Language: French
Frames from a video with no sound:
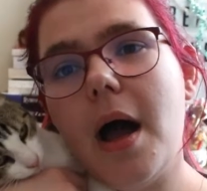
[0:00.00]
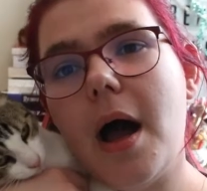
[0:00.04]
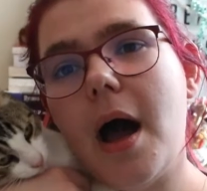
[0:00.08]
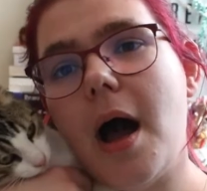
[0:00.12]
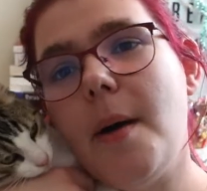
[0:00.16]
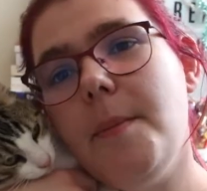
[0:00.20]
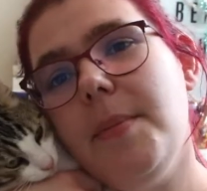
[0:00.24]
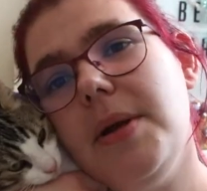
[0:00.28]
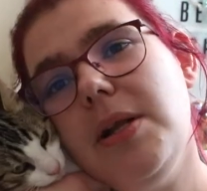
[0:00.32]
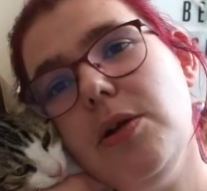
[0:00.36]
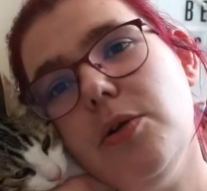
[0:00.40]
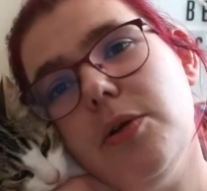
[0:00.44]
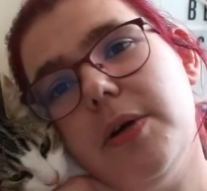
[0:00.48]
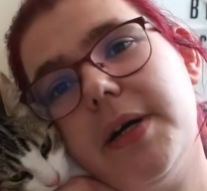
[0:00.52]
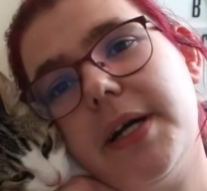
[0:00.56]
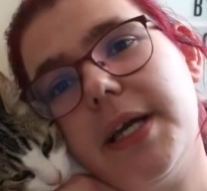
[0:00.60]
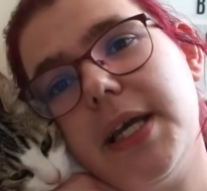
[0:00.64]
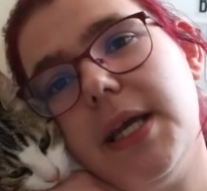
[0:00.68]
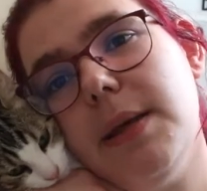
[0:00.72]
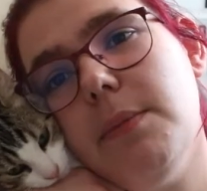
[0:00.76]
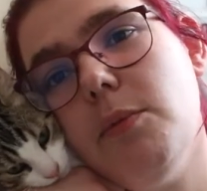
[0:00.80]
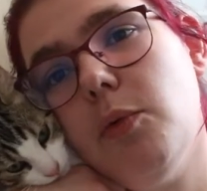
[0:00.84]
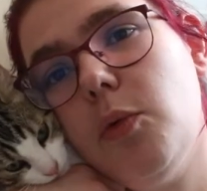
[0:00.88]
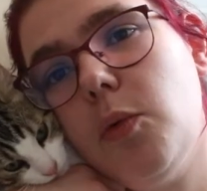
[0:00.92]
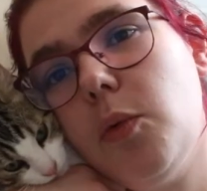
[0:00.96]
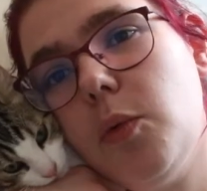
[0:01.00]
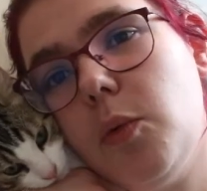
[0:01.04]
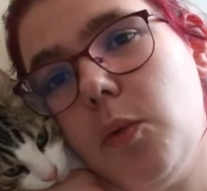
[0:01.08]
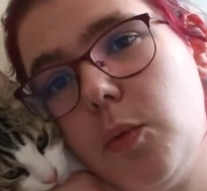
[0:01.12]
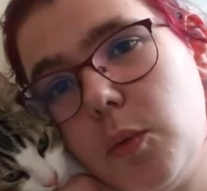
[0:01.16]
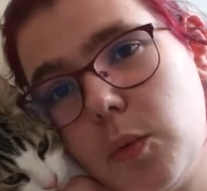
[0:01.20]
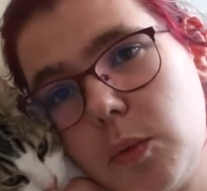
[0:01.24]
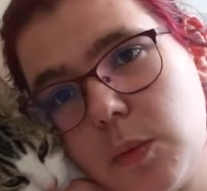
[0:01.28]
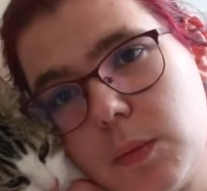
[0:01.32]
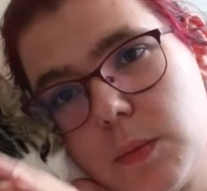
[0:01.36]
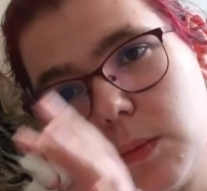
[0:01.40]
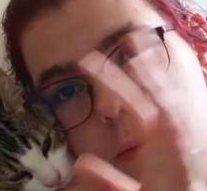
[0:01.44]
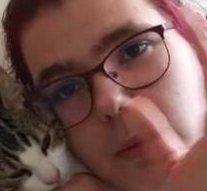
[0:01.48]
améliorer
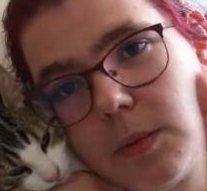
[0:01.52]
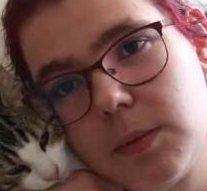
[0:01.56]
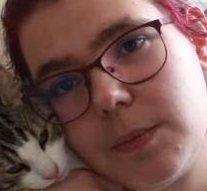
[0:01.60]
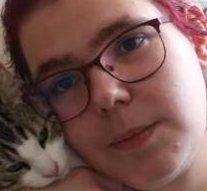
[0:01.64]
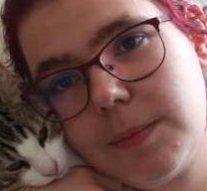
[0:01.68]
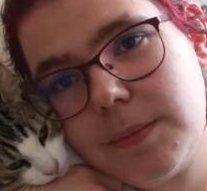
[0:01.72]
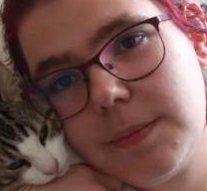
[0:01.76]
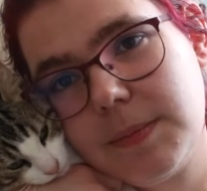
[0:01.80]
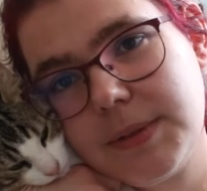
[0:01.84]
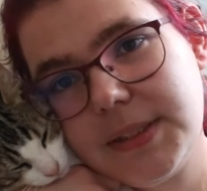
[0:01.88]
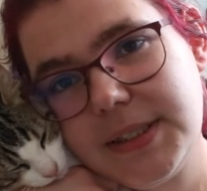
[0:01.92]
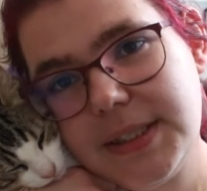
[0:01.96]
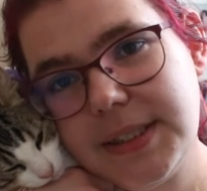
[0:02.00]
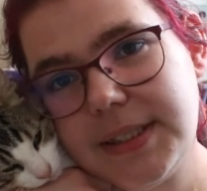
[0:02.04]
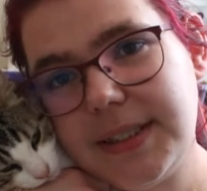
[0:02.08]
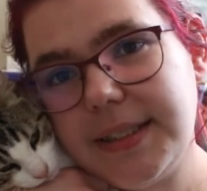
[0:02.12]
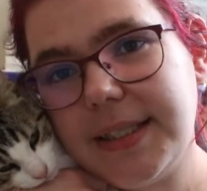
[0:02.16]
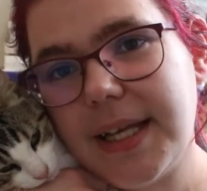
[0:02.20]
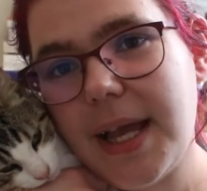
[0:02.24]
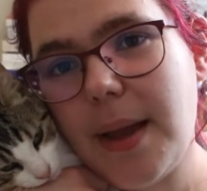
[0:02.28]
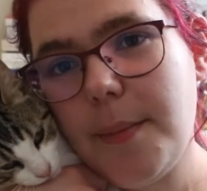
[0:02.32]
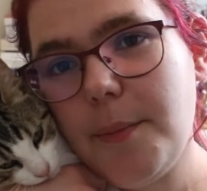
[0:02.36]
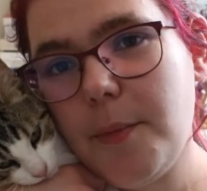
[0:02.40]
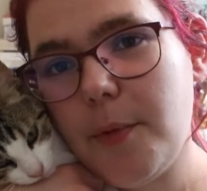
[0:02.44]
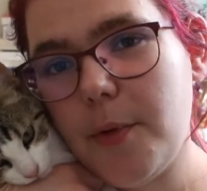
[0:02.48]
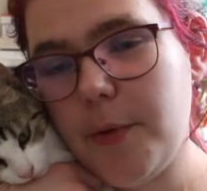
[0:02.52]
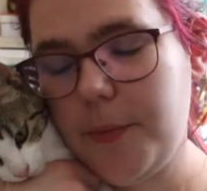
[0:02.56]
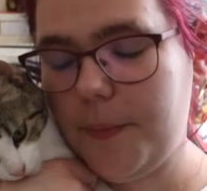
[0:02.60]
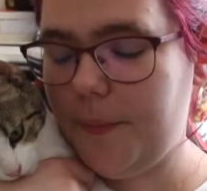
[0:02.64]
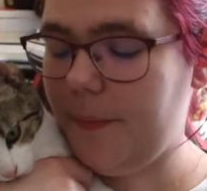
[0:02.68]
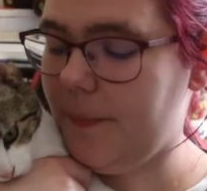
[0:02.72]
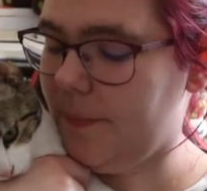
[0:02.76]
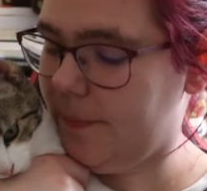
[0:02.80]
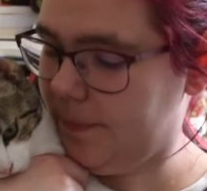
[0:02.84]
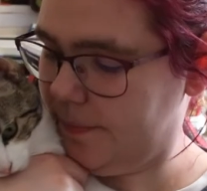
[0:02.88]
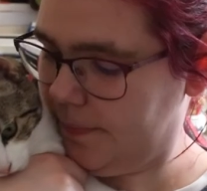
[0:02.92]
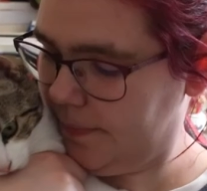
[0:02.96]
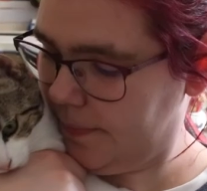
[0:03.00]
mon système.
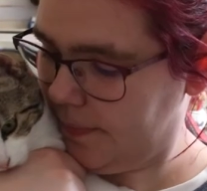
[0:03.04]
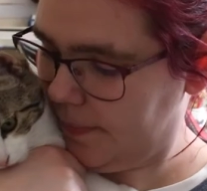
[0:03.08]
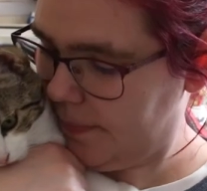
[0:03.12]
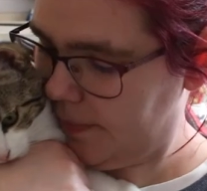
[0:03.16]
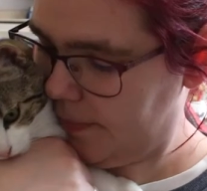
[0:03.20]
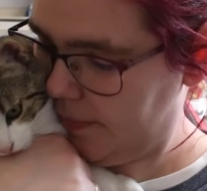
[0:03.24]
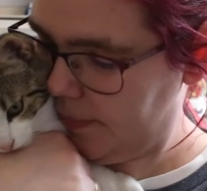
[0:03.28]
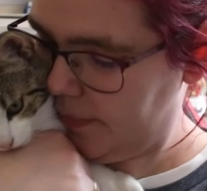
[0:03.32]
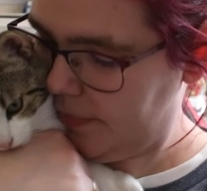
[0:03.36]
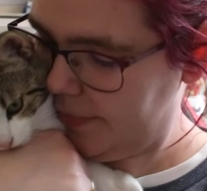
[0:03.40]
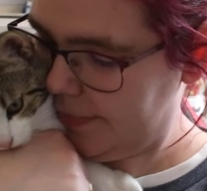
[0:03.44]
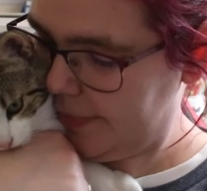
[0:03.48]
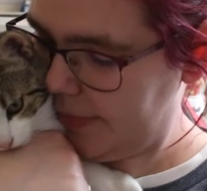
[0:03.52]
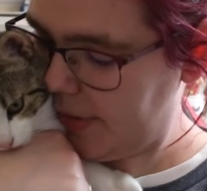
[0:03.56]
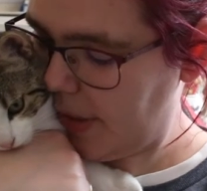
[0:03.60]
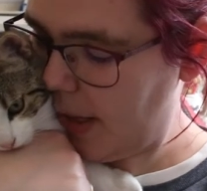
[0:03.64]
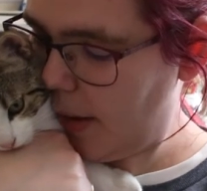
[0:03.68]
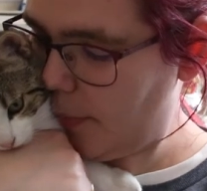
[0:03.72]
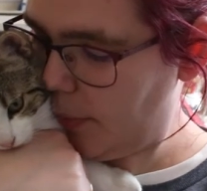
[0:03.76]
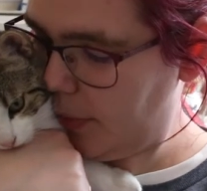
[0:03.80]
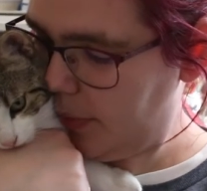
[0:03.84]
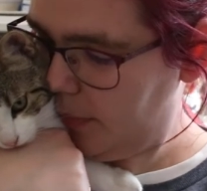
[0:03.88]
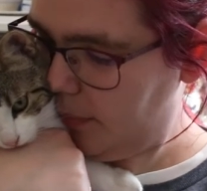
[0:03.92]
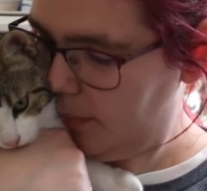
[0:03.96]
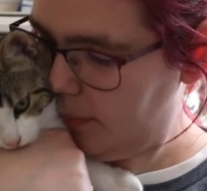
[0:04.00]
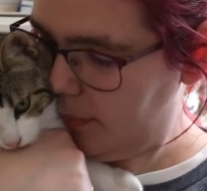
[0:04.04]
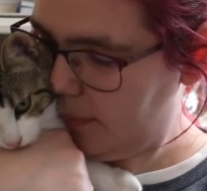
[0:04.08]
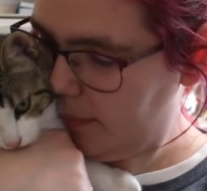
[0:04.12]
Ah ouais.